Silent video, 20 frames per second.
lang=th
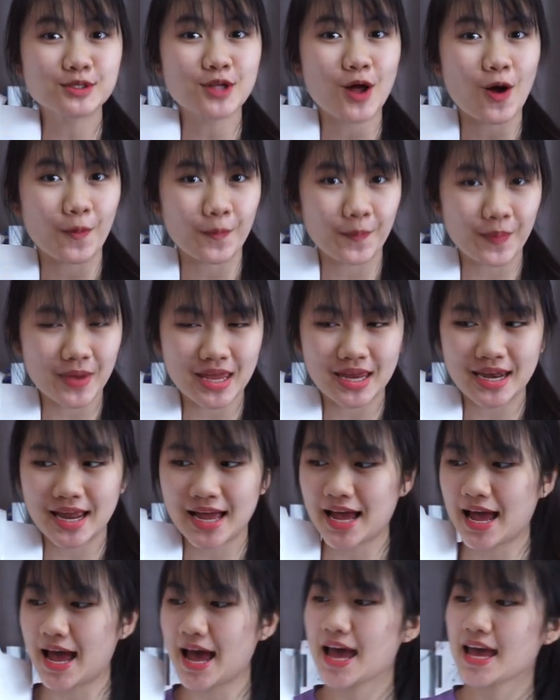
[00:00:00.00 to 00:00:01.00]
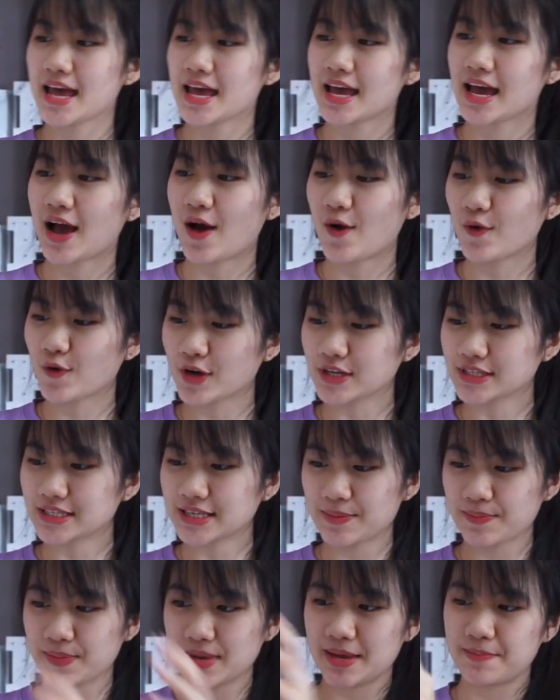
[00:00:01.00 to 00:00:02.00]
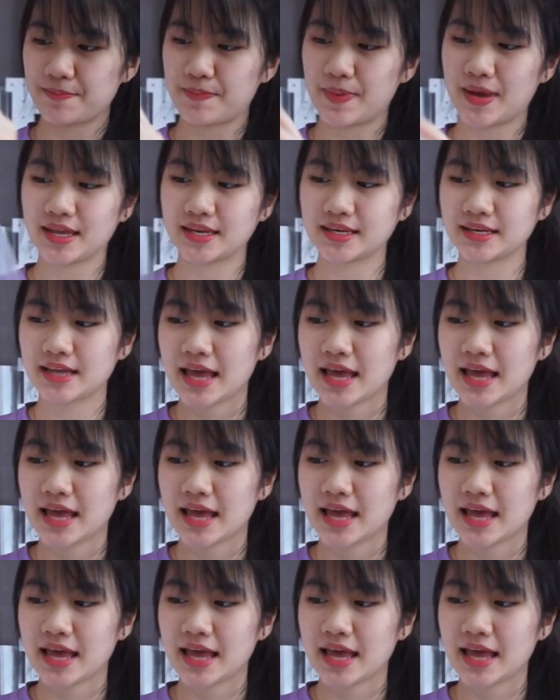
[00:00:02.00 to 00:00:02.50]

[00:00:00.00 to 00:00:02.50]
2 ปีนะคะ เขาก็จะมีเป็น